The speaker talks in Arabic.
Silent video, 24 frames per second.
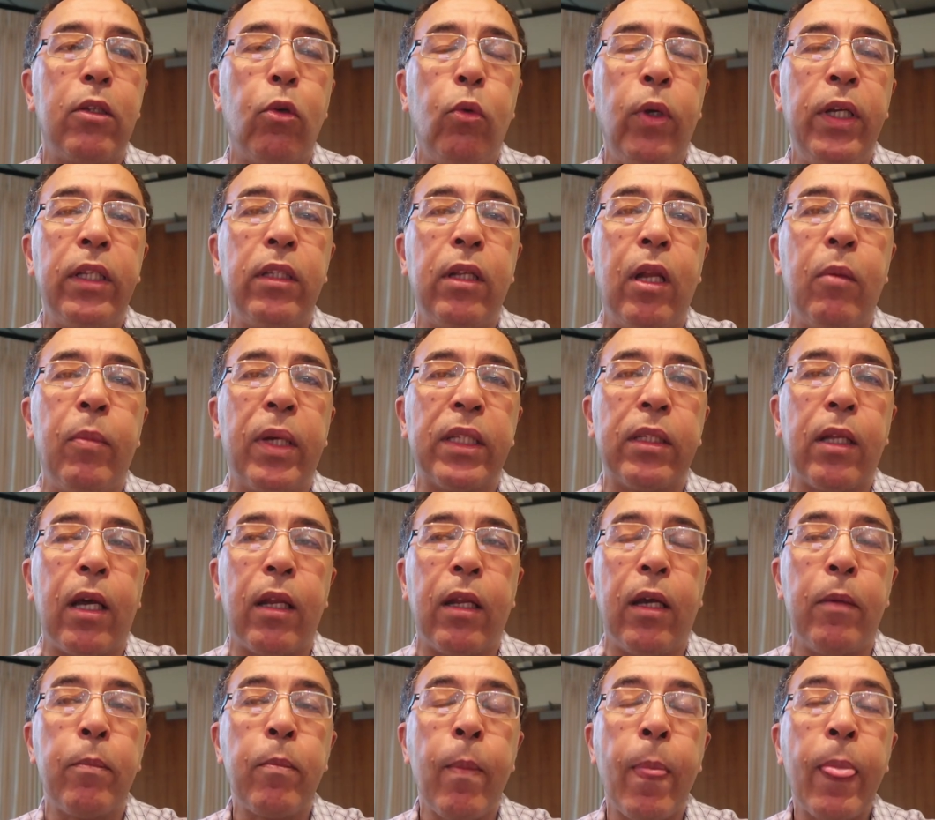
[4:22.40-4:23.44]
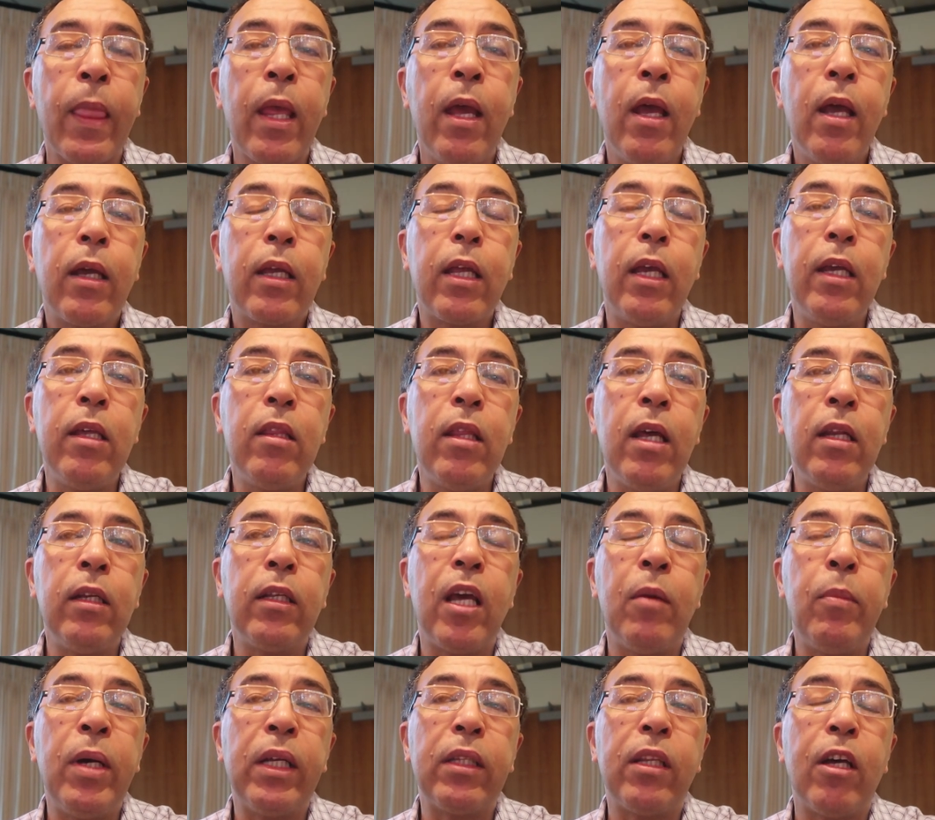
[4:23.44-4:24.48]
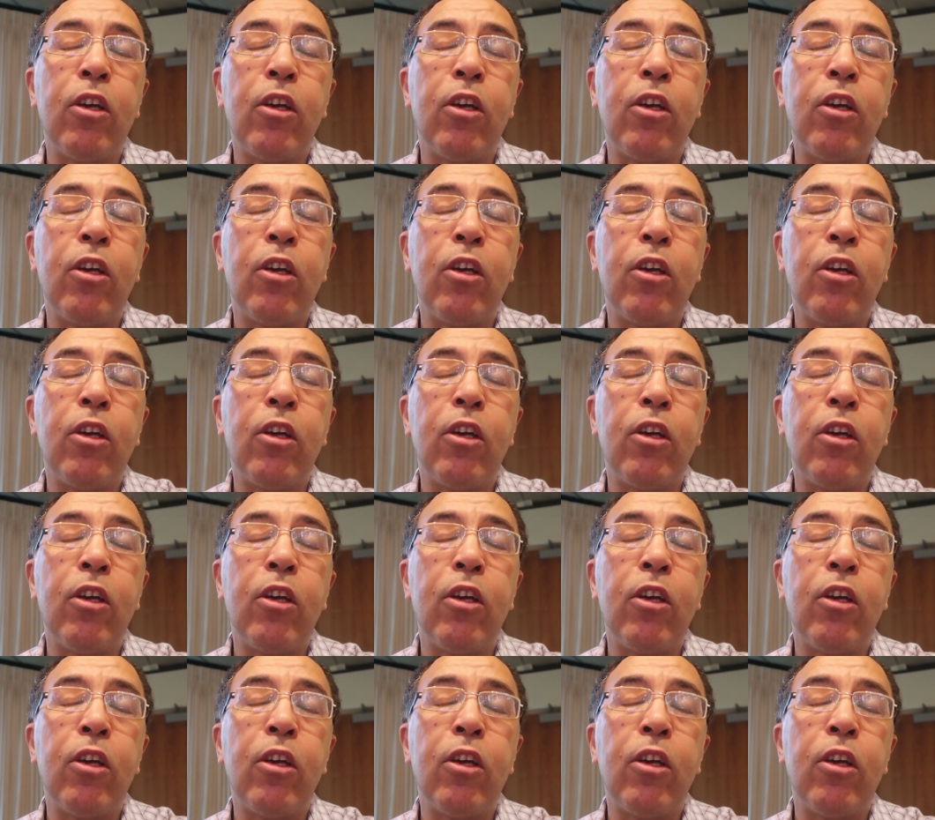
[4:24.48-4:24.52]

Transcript: توحيد المطالع إذا كما